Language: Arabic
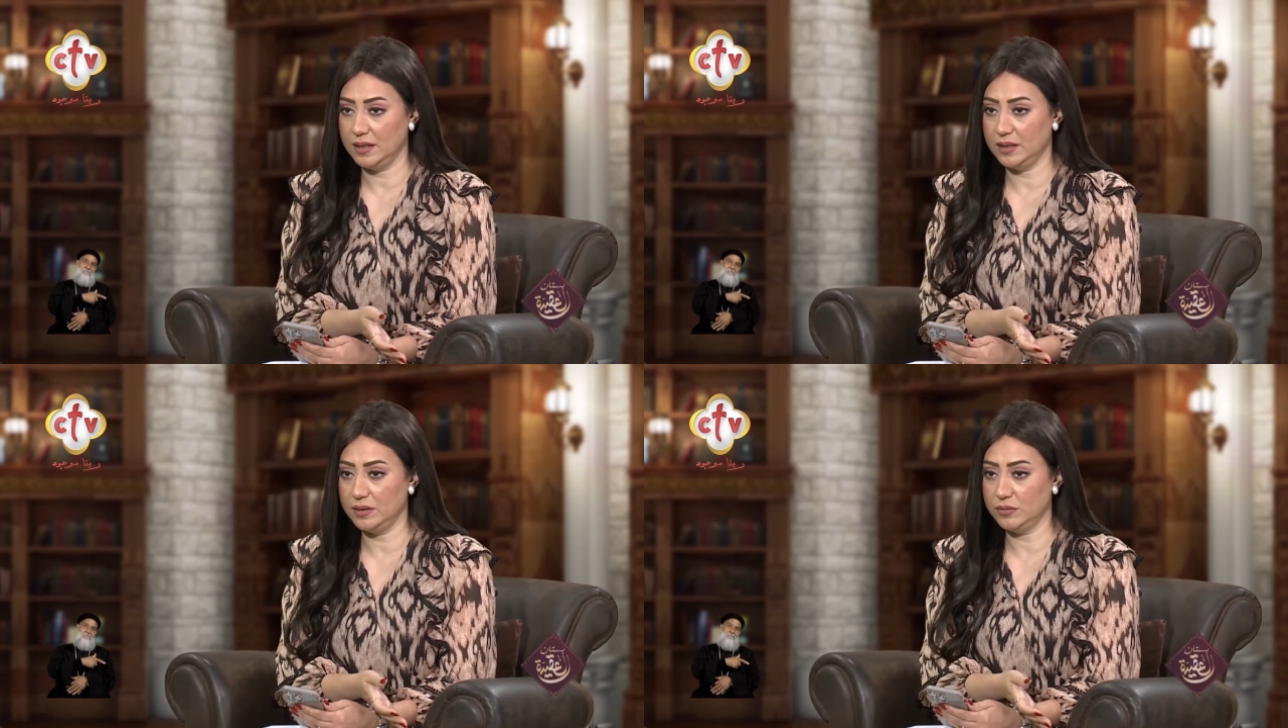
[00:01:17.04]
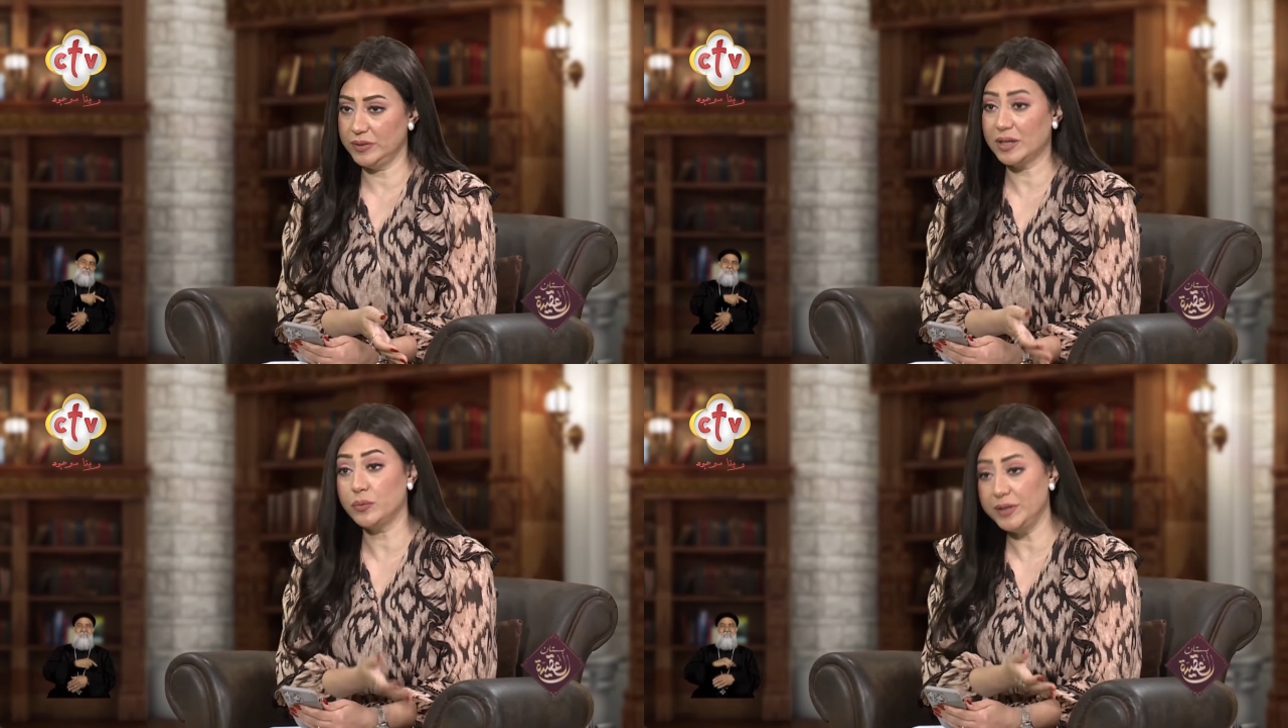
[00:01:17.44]
آه،
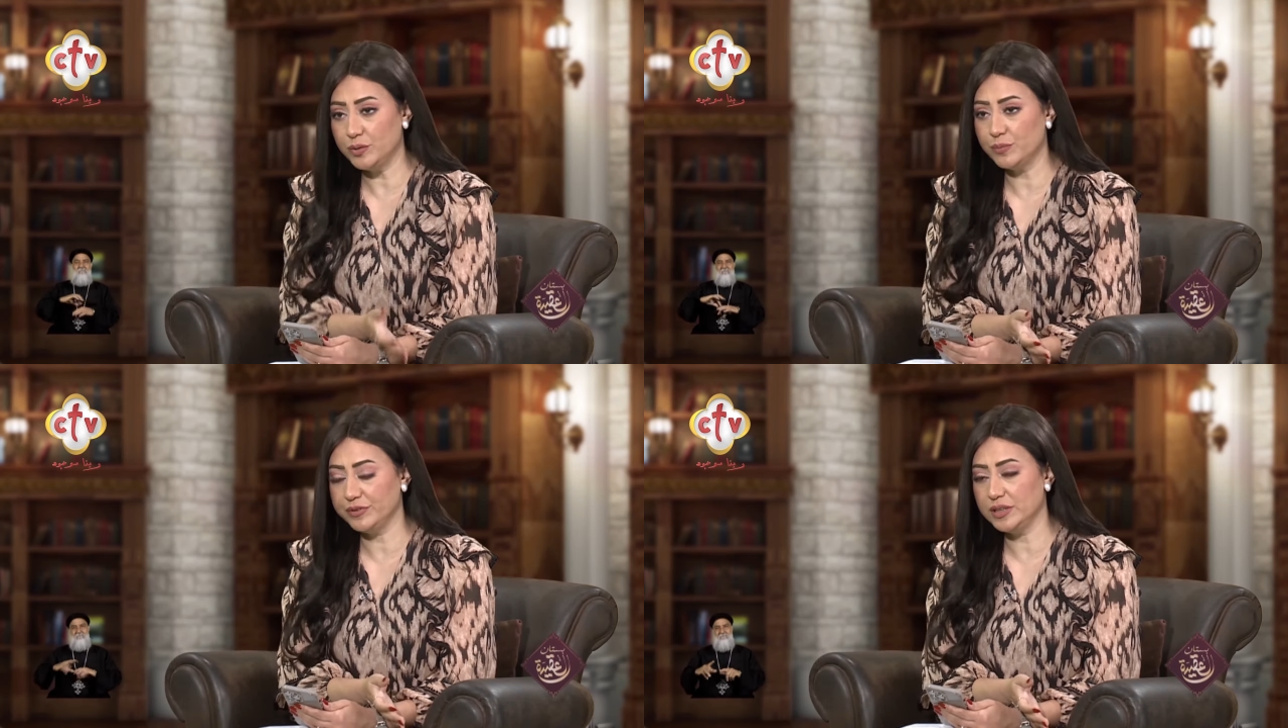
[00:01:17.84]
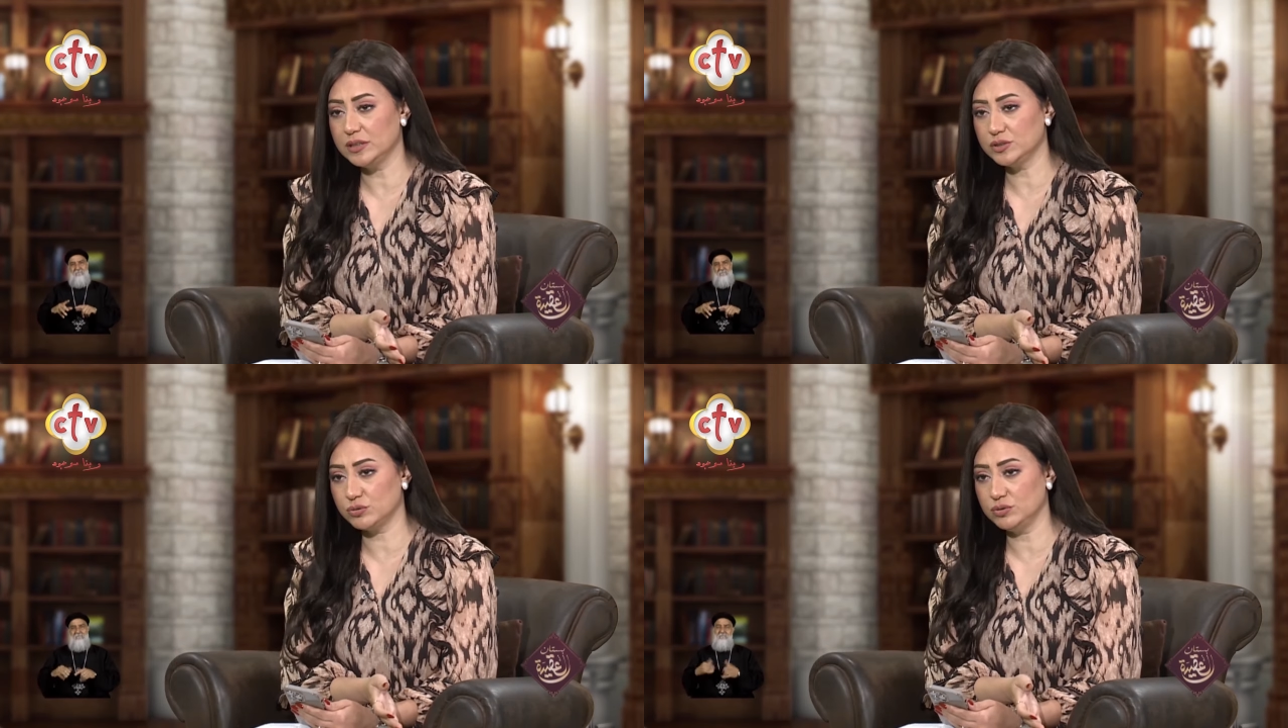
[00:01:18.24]
ويغويهم في
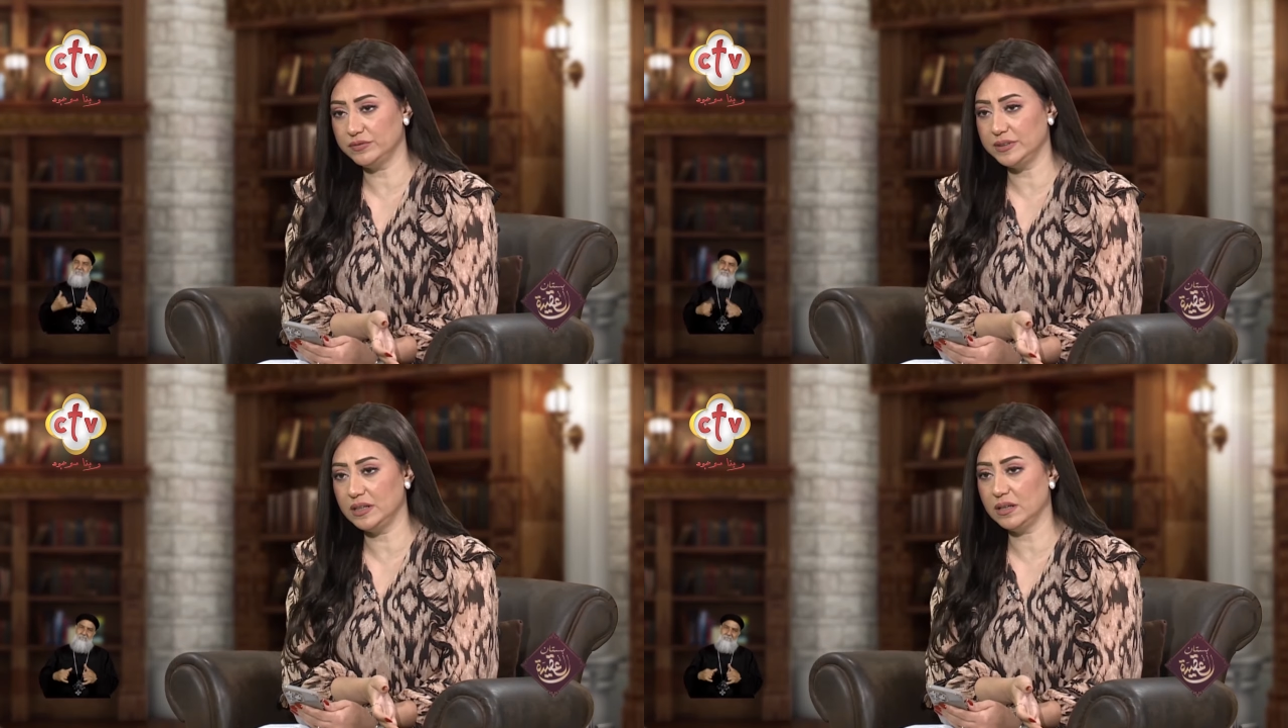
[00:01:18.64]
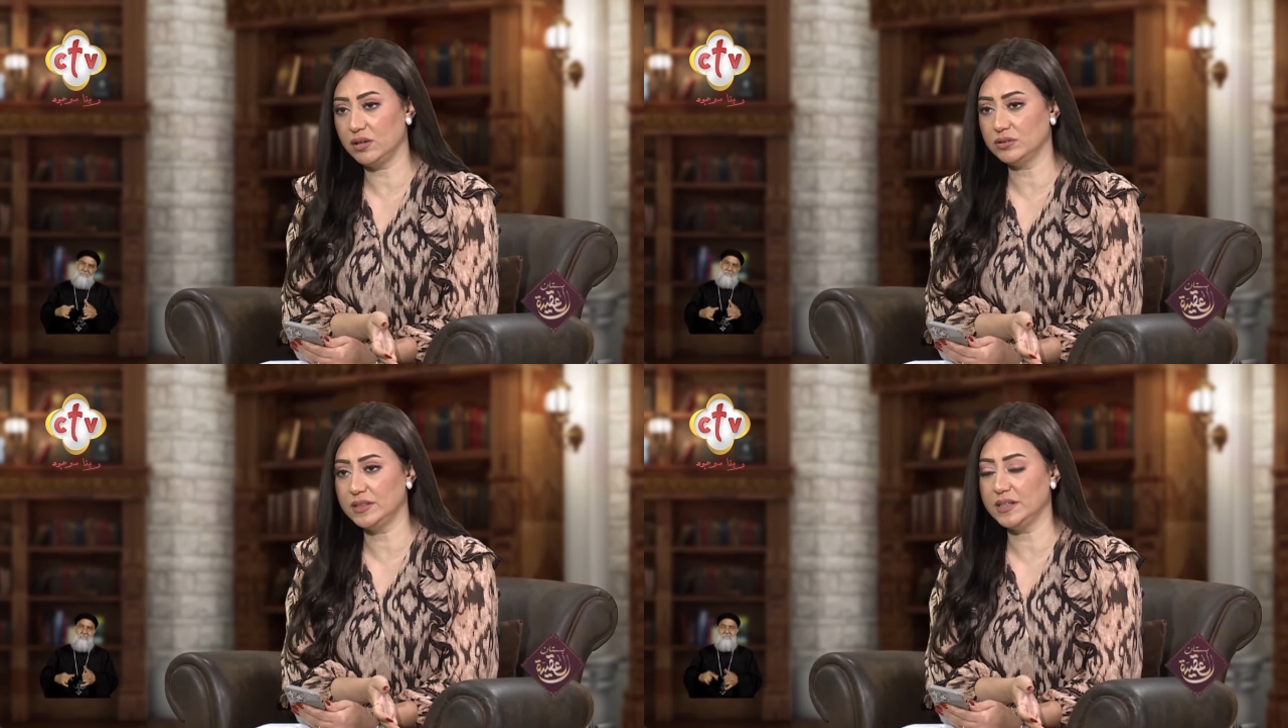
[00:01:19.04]
السقوط في
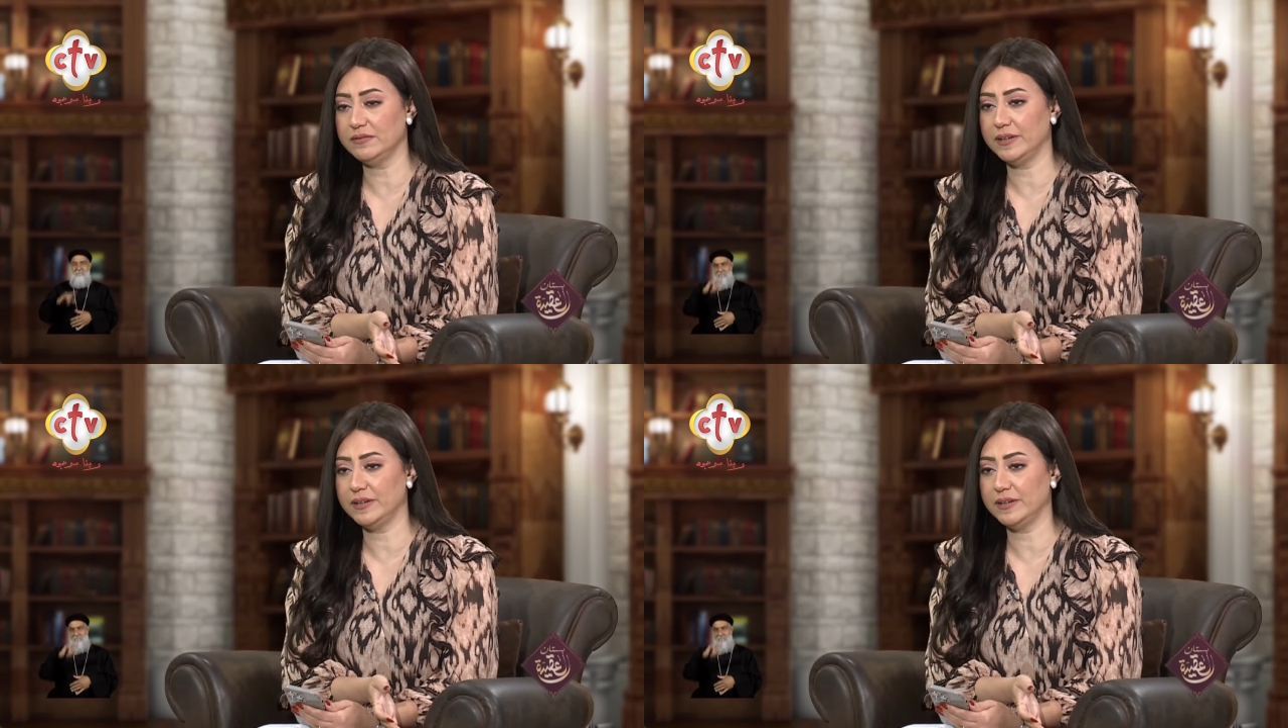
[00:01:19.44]
الخطيه